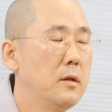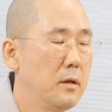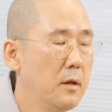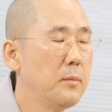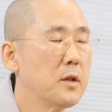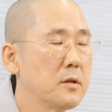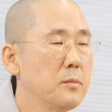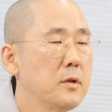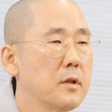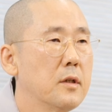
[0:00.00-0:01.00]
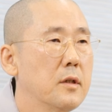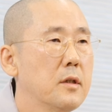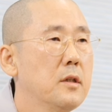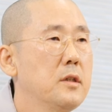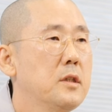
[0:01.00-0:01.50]
네, 맞습니다.
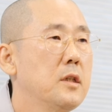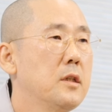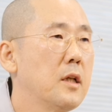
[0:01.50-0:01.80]
끝인, 네.